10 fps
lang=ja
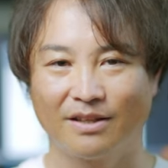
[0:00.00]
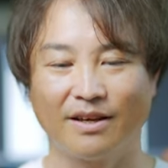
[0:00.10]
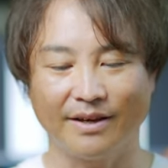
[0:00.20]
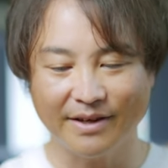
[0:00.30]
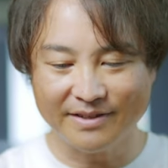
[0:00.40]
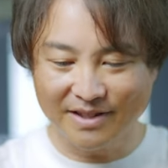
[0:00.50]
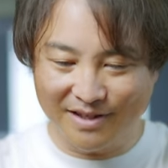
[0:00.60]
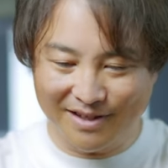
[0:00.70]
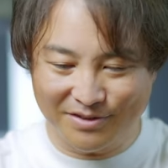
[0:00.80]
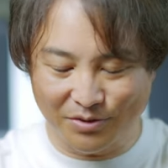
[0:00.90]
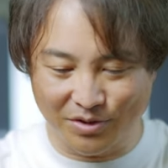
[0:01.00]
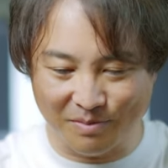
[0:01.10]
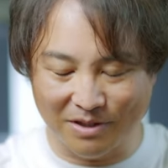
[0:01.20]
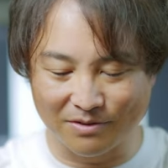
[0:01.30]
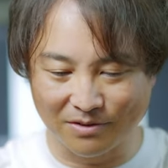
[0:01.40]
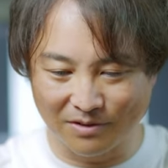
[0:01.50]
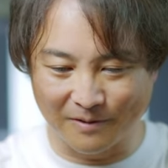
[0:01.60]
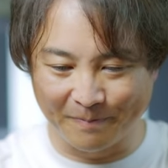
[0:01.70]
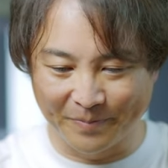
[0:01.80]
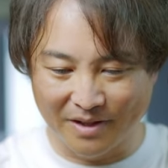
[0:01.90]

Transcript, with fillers: で衛星画像で見ると、